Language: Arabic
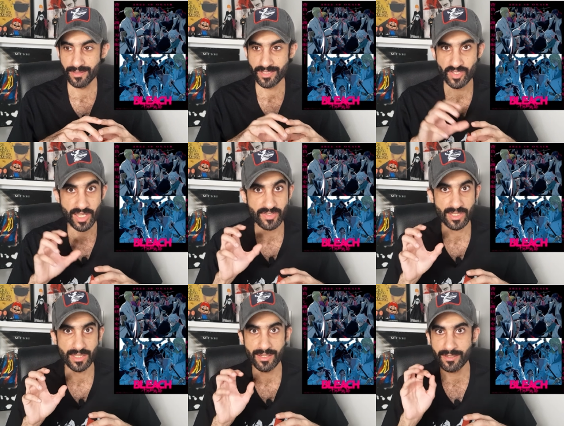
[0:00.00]

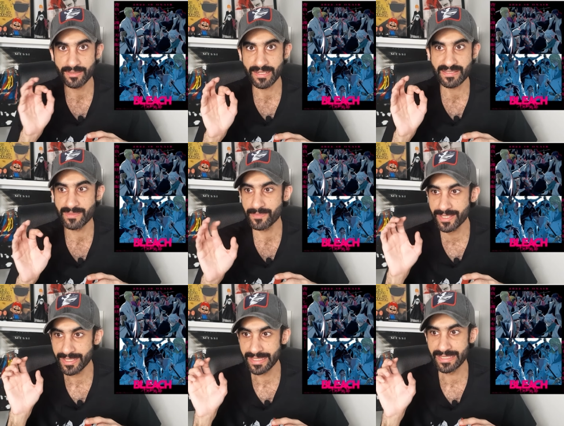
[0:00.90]
الشخصيات
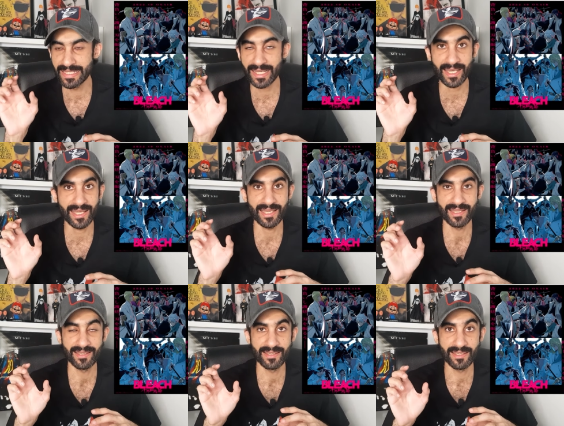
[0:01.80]
رسمها الدقه
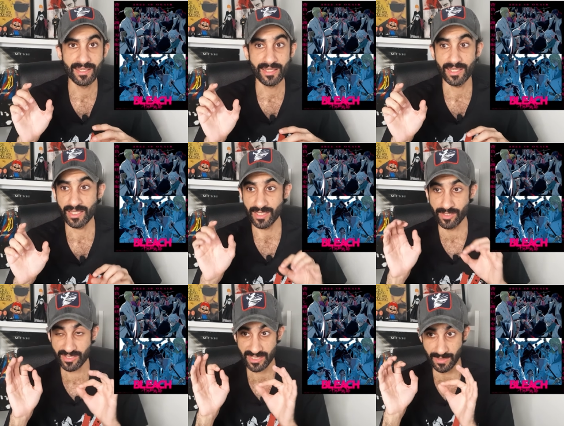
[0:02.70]

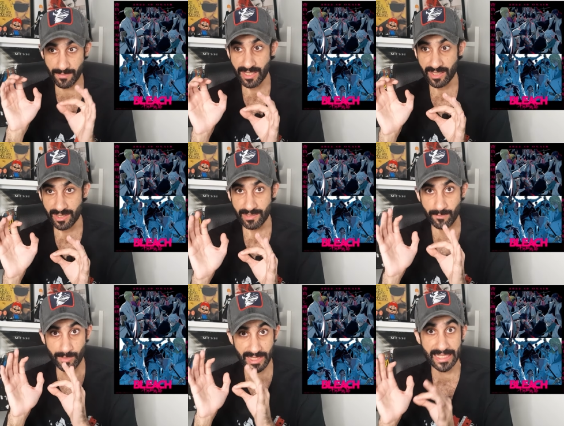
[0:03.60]
اذا استمر
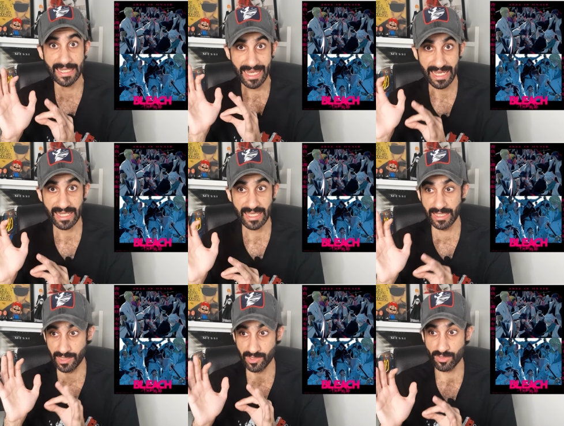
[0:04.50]
بكل حلقه
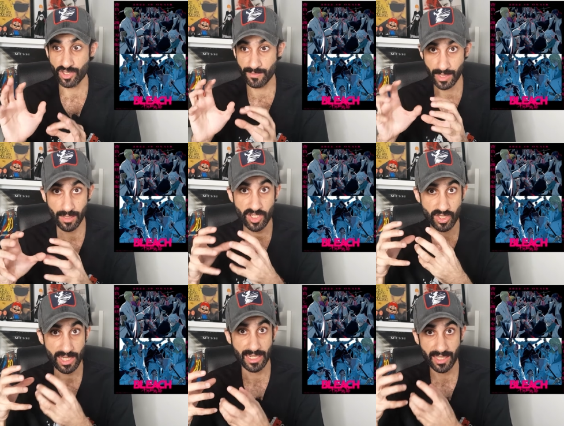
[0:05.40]
الانتاج بهاي
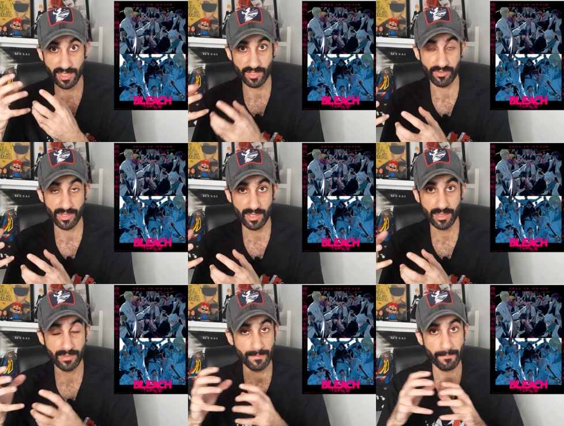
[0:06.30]
الشيء اللي احنا شفناه
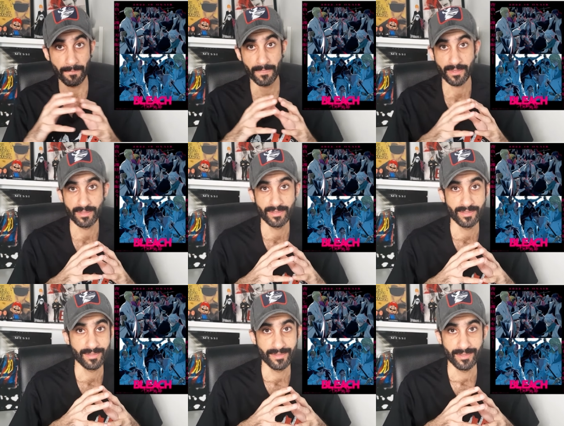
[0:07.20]

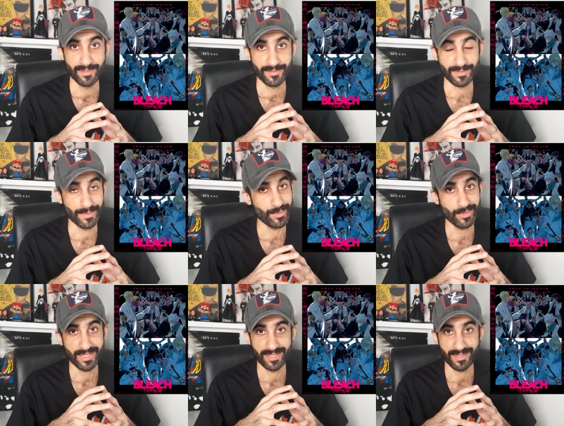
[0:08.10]

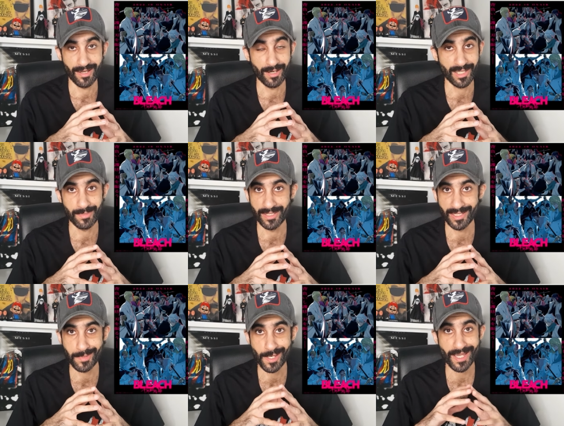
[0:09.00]
سمحوا لي عالم
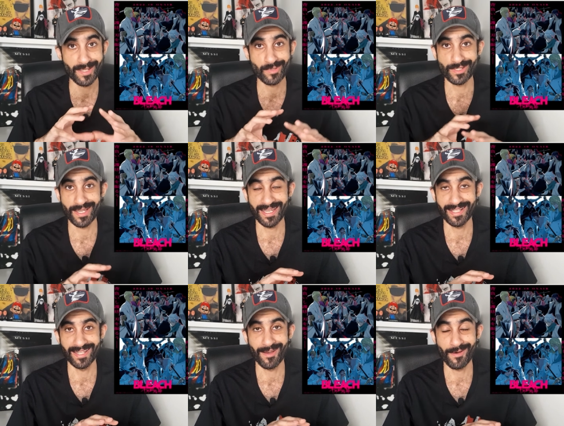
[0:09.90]
الانمي غير
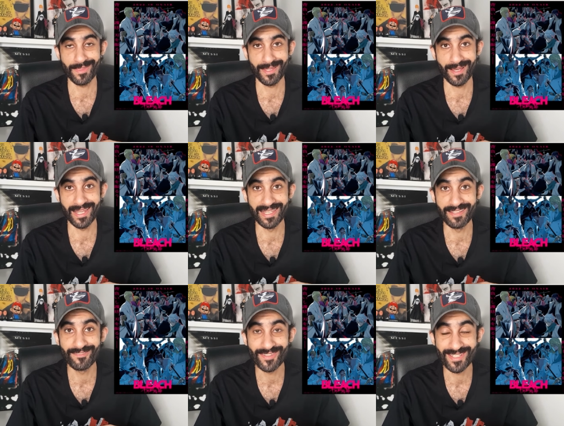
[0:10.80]
مستعد لهذا
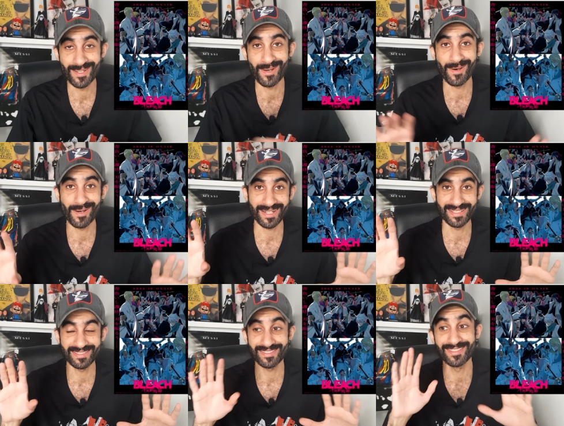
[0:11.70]
الانفجار
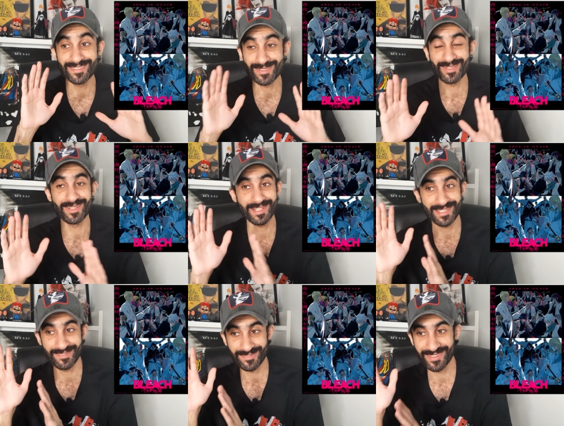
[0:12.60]
انت شنو
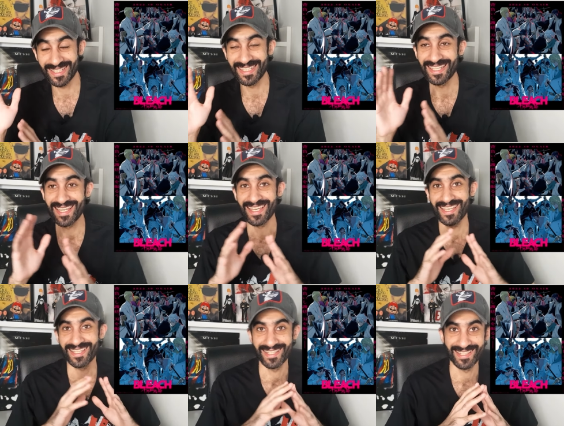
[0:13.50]
رايكم في
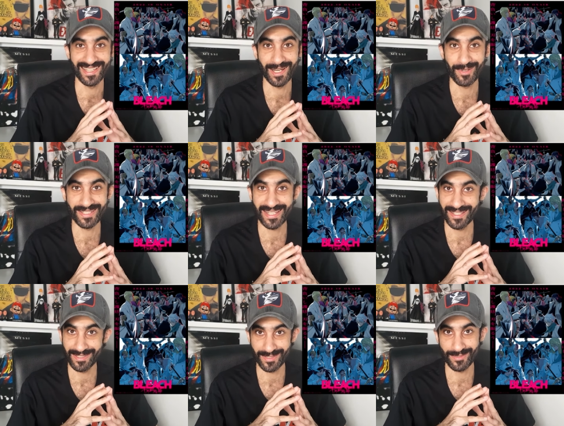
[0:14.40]
الهوا شيء
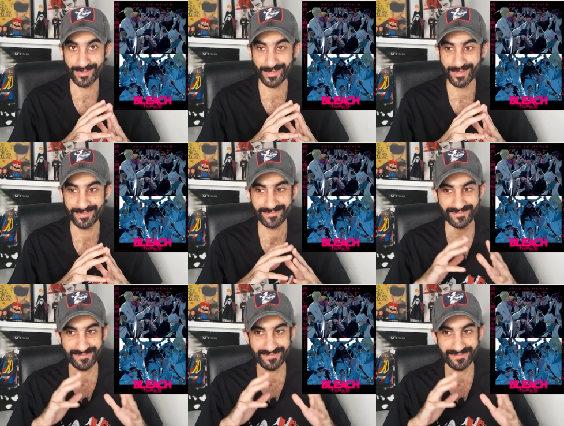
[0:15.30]
اللي انت شفتوه